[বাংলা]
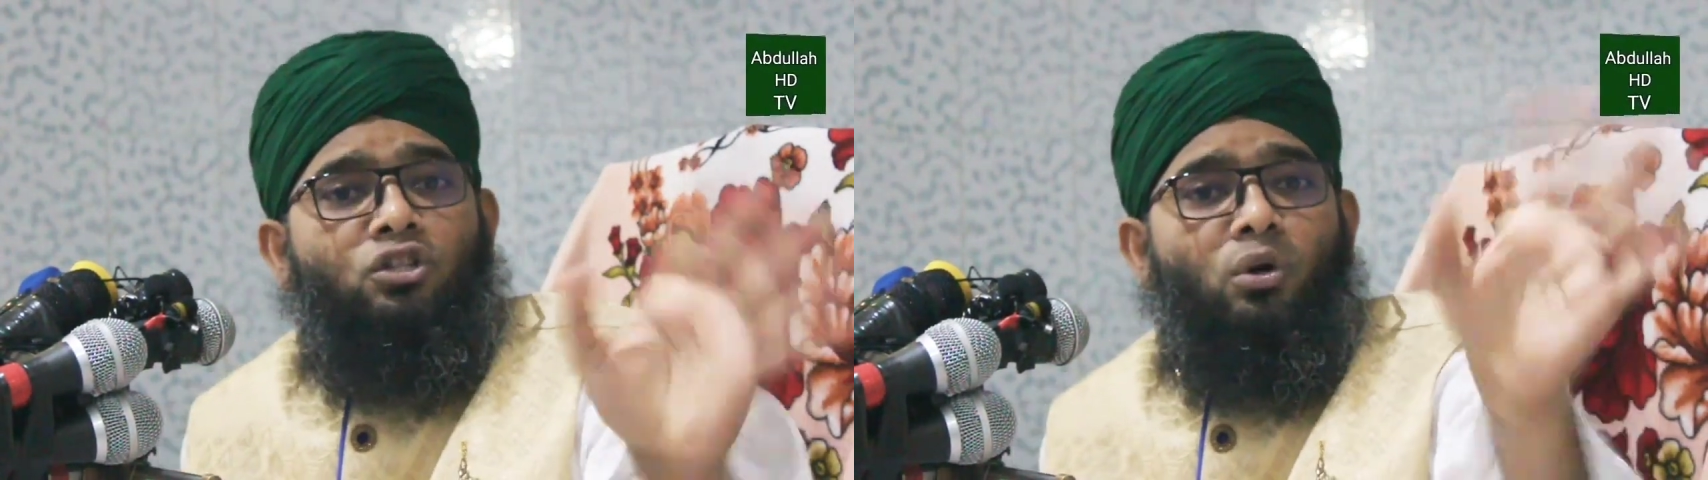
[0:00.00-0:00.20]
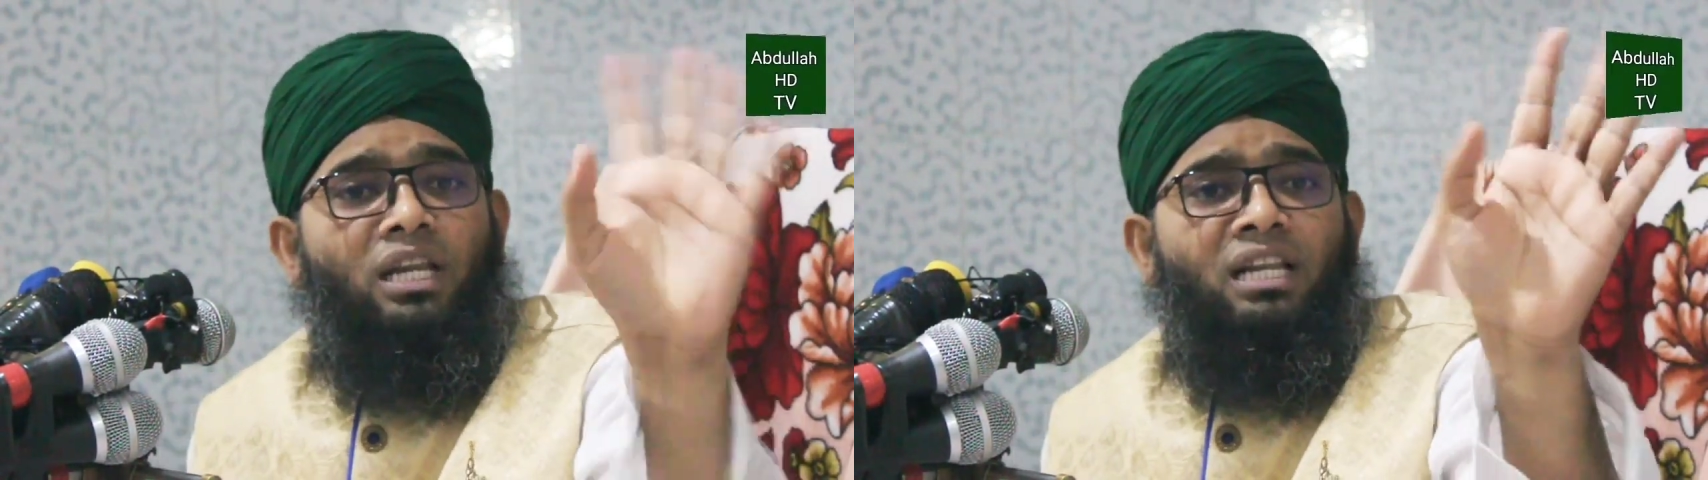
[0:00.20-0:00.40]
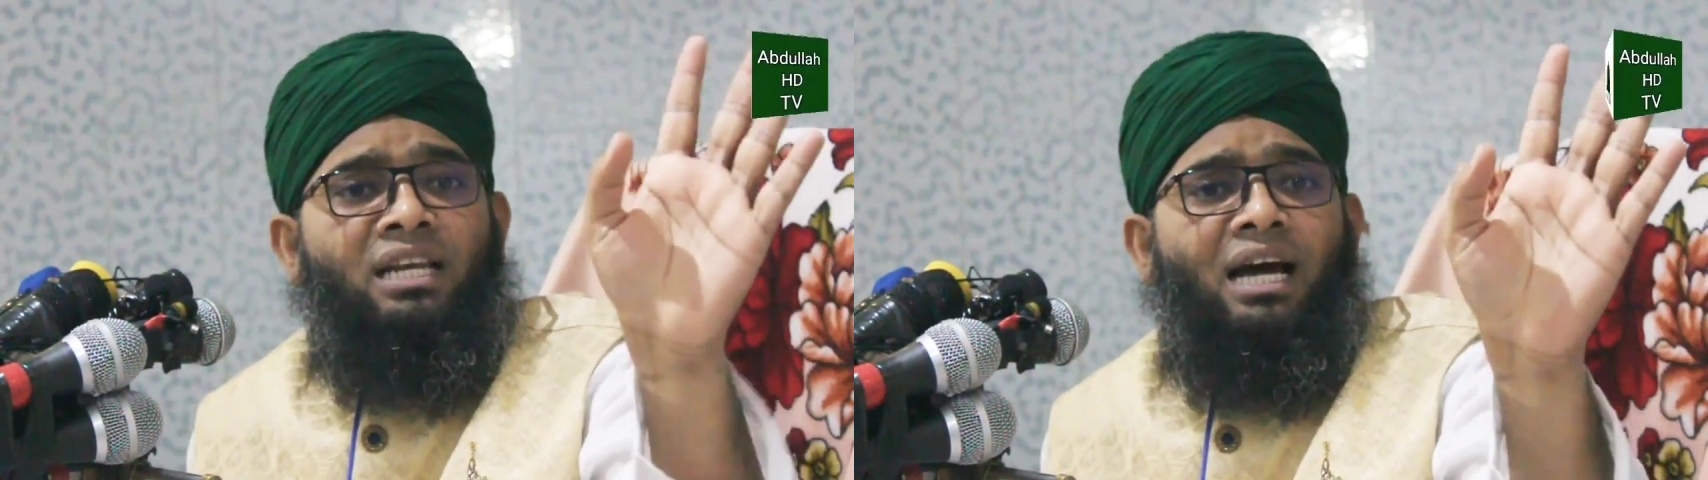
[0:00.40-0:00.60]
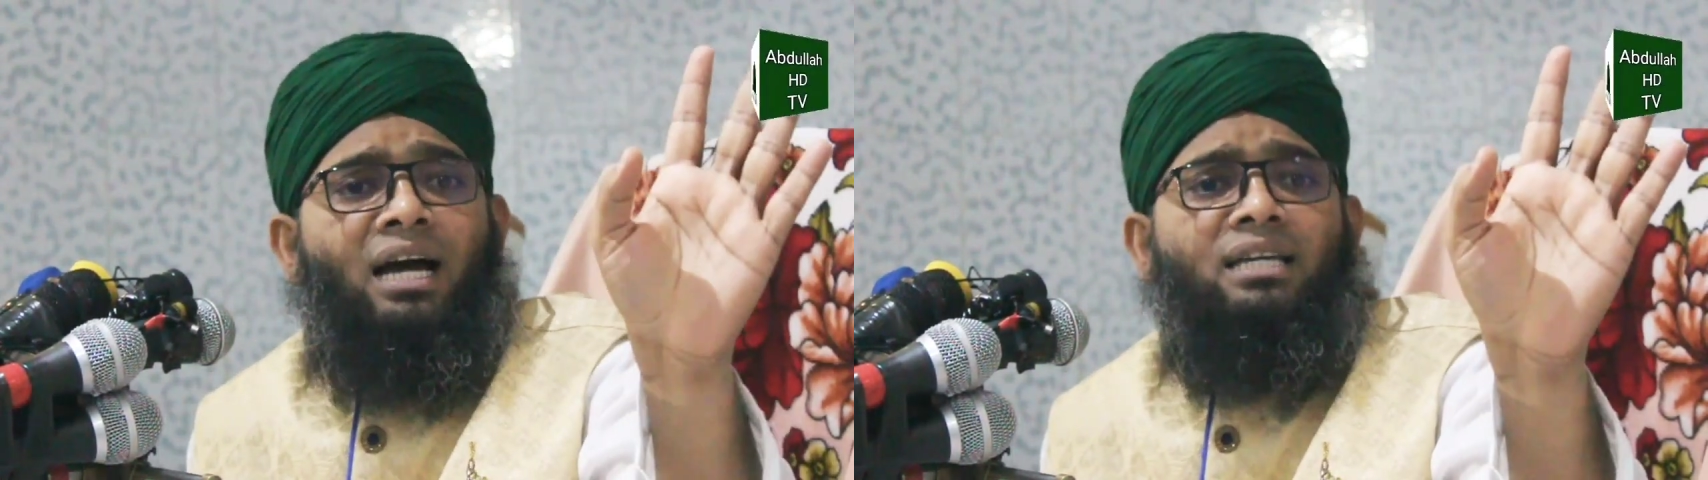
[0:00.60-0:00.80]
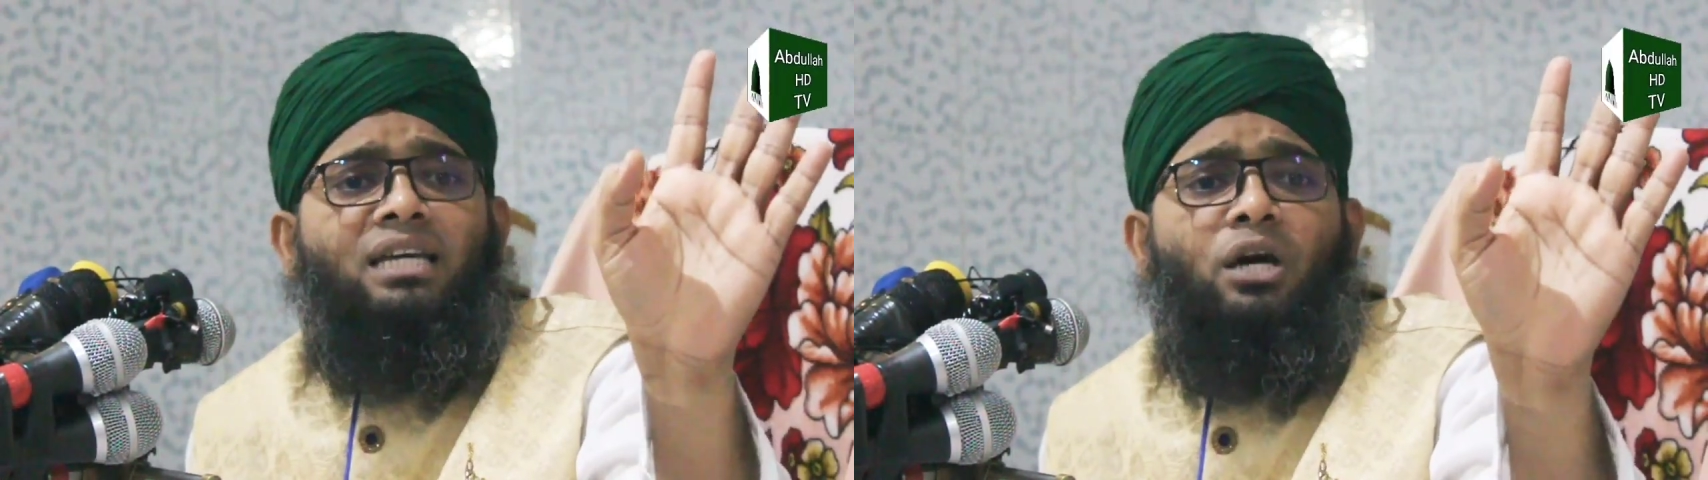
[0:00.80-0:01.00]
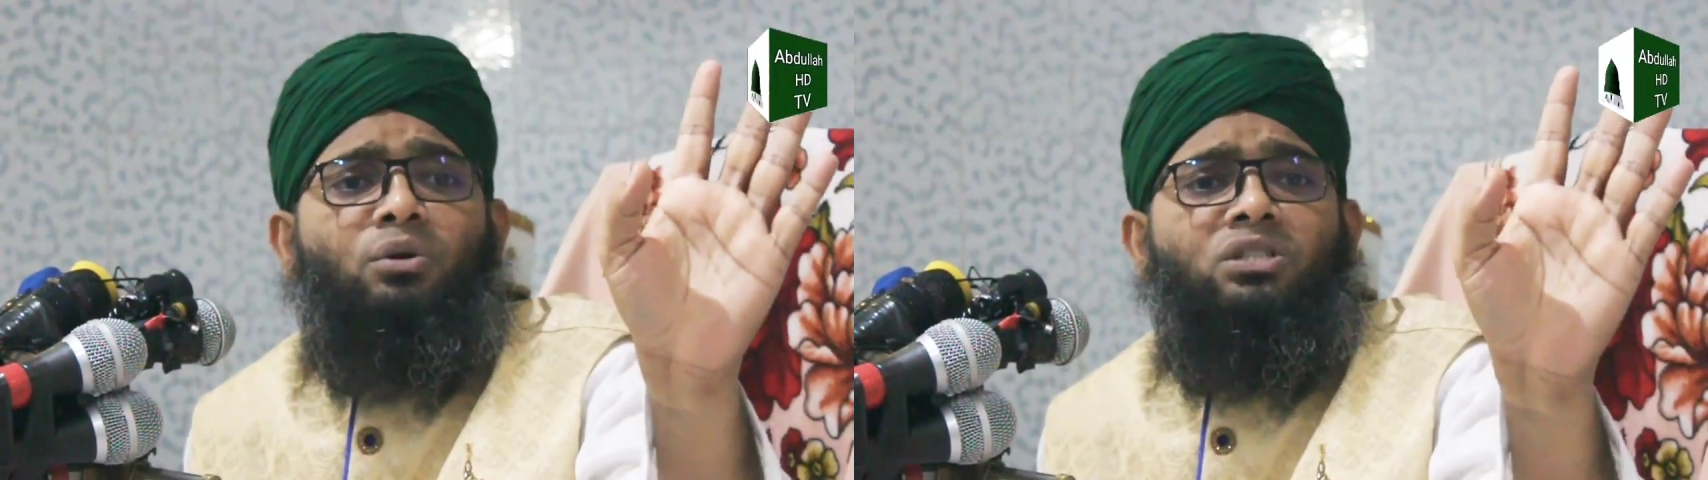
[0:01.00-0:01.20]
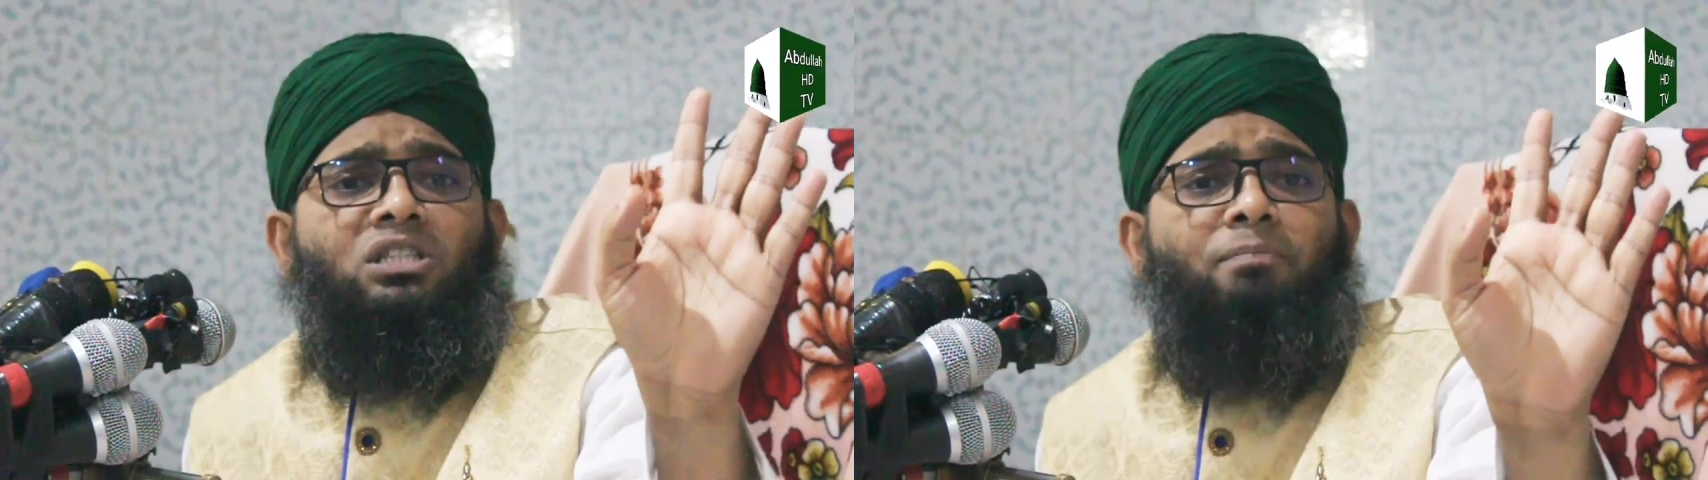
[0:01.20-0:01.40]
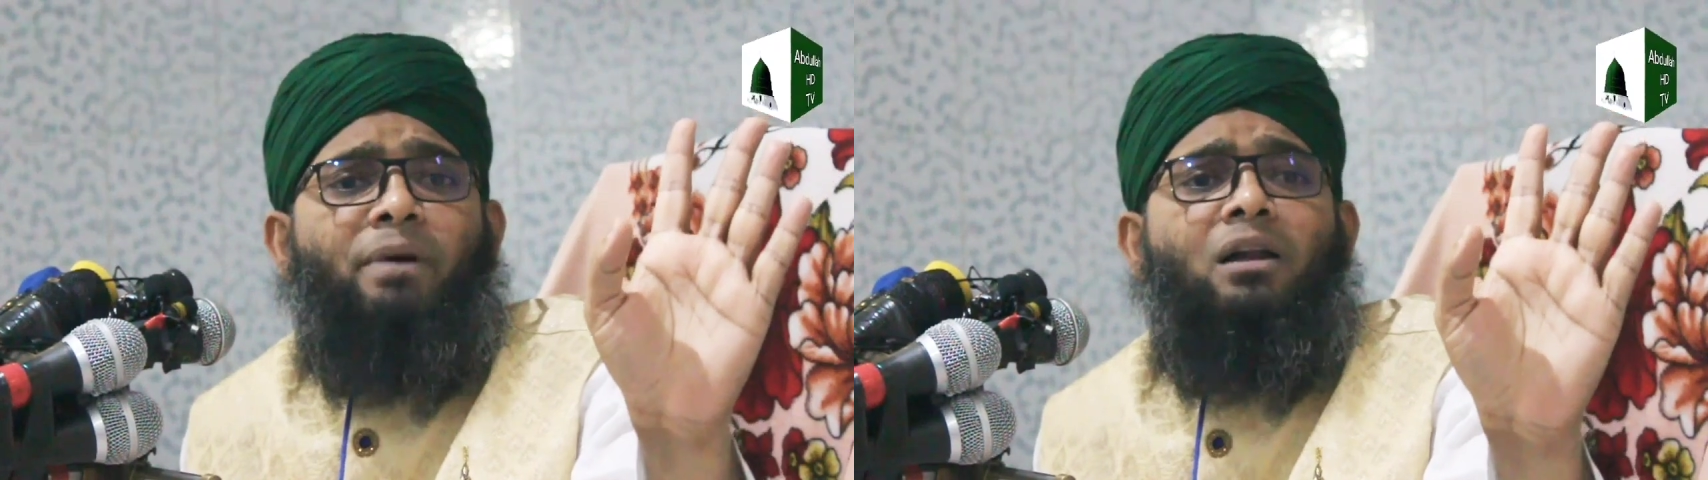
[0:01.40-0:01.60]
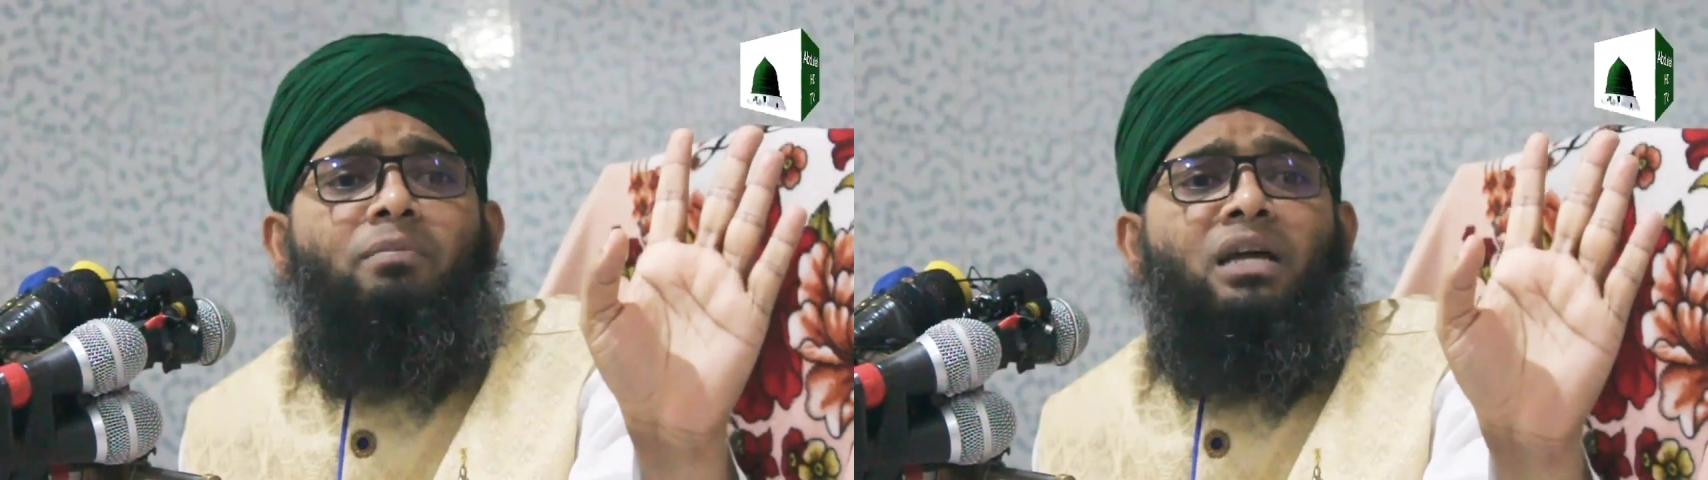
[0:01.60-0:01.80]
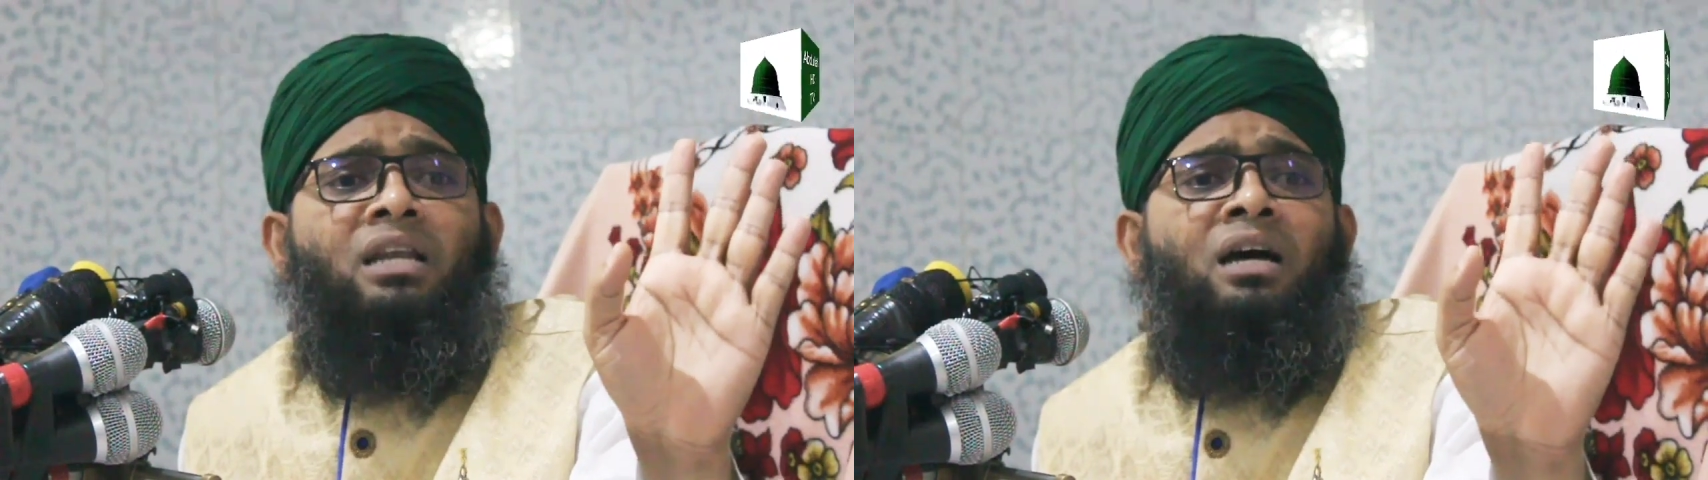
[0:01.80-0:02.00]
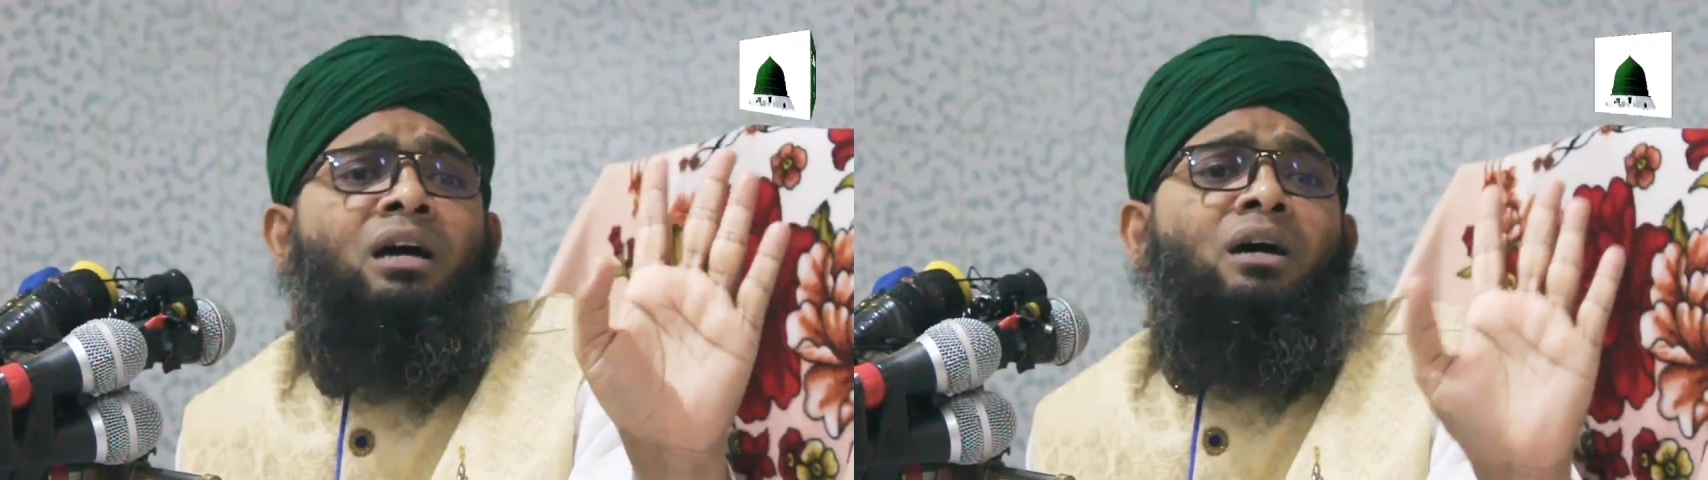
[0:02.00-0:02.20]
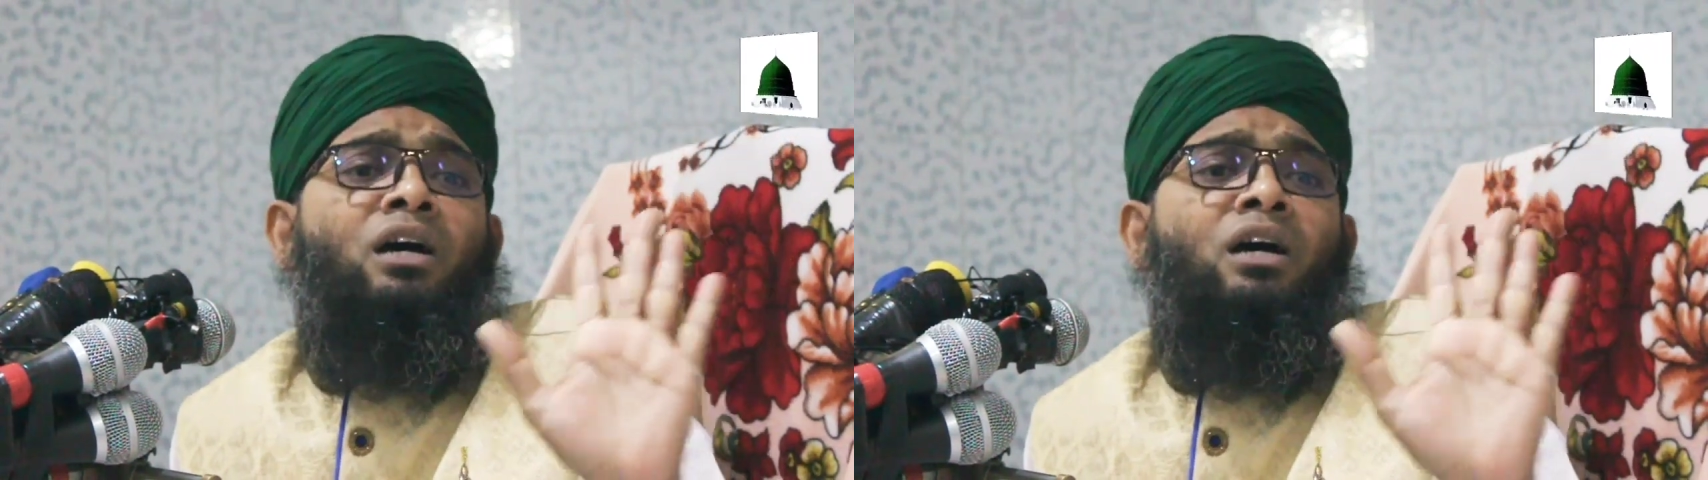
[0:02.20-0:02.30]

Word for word: দলিল নাই কেউ দিতে পারবে না